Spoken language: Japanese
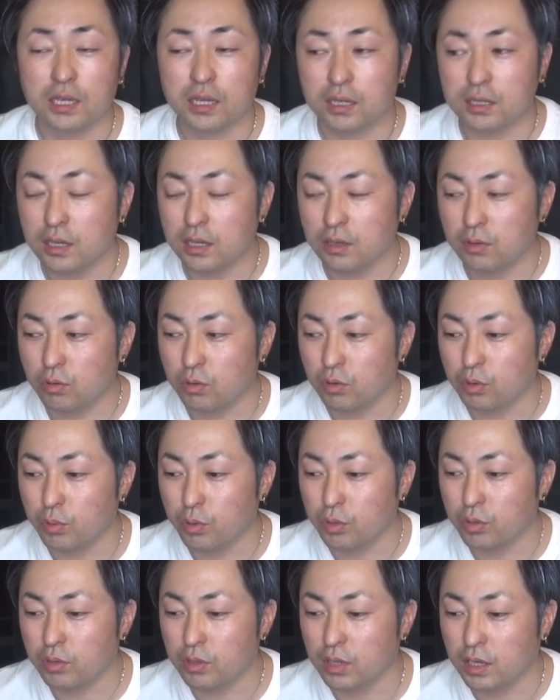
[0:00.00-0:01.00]
いや結構
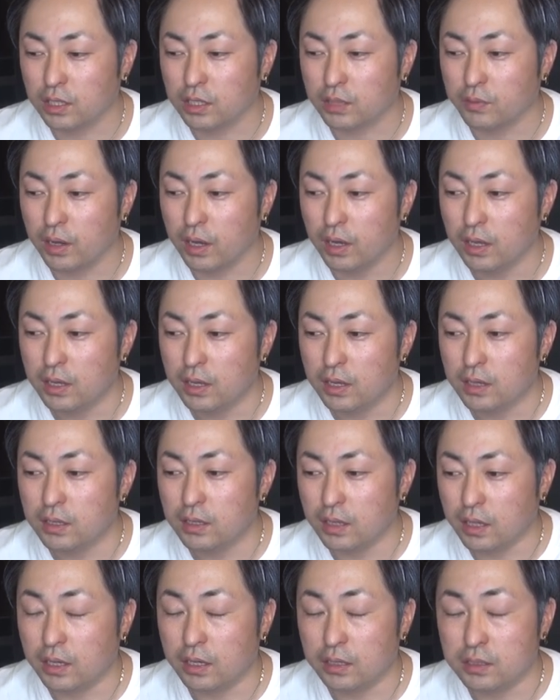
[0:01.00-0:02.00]
僕の中では
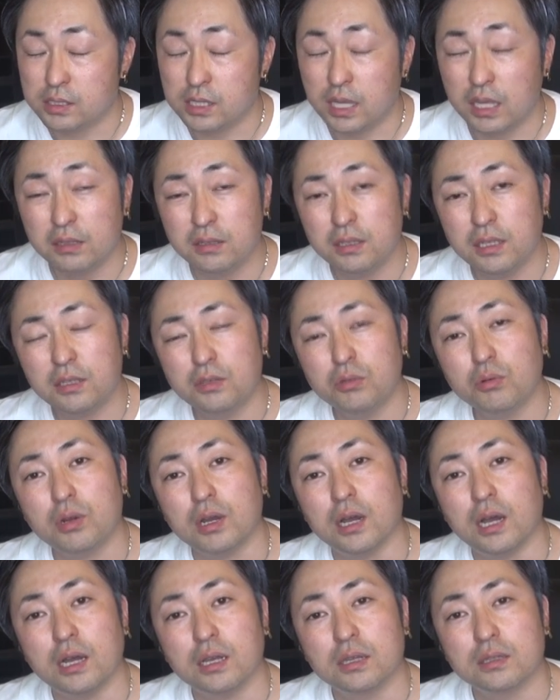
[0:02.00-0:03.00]
ねさんねんと
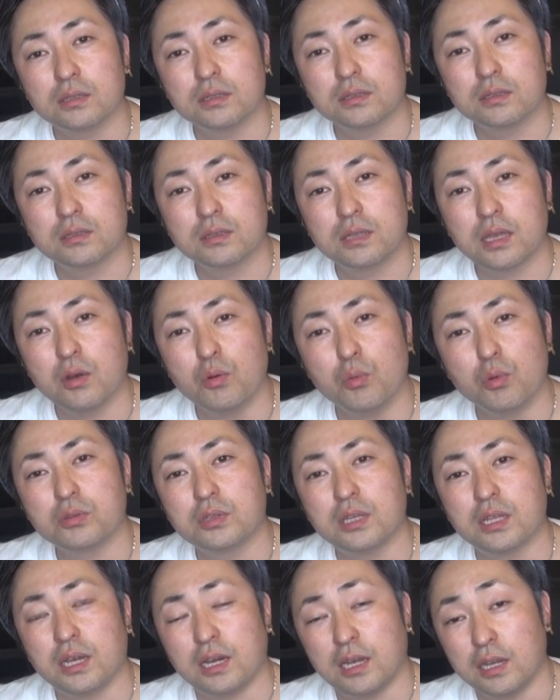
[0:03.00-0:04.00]
かって思っ
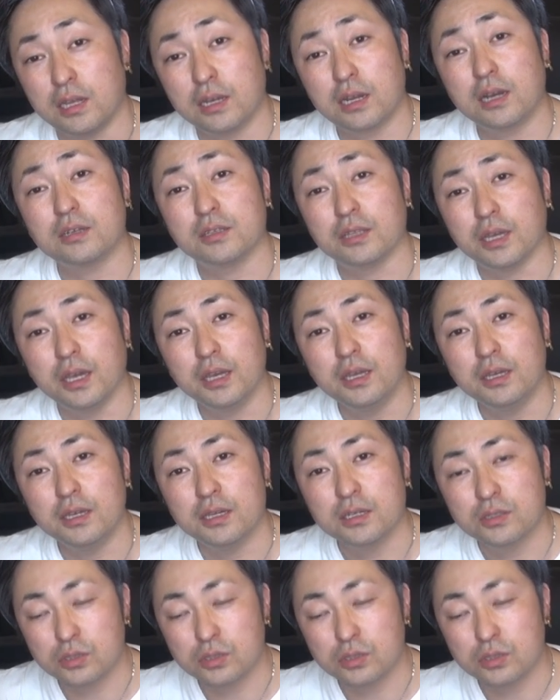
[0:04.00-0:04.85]
てたから、長くて、